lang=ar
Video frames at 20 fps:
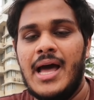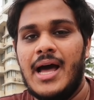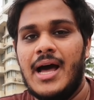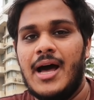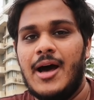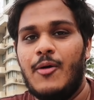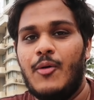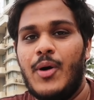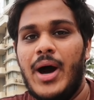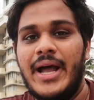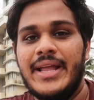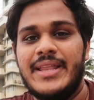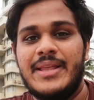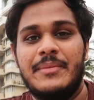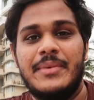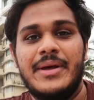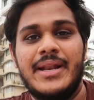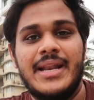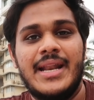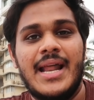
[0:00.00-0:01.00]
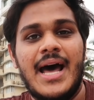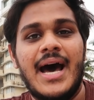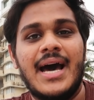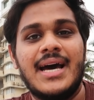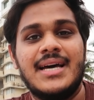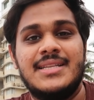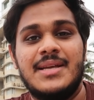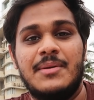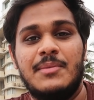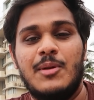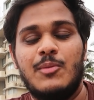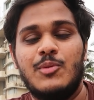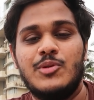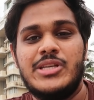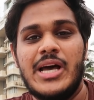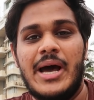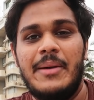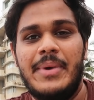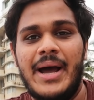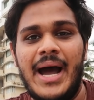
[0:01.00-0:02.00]
آه، واحدة من أقدم
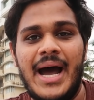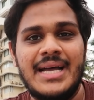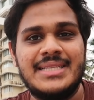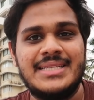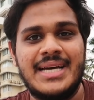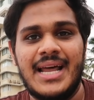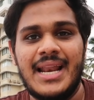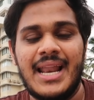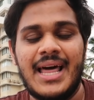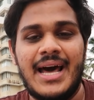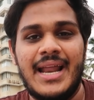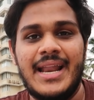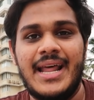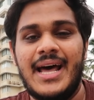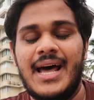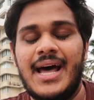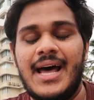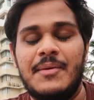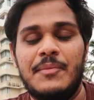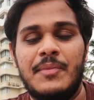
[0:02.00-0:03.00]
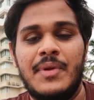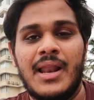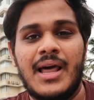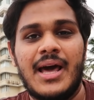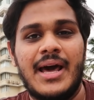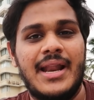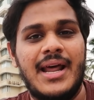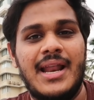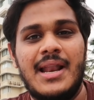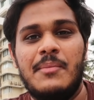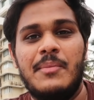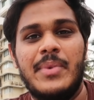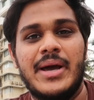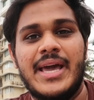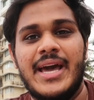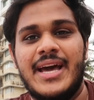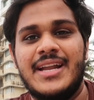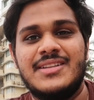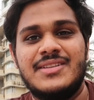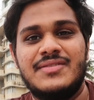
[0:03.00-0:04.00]
المتابعات على القناة القناة
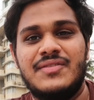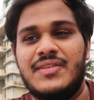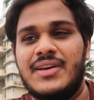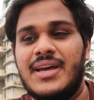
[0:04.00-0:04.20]
لما كانت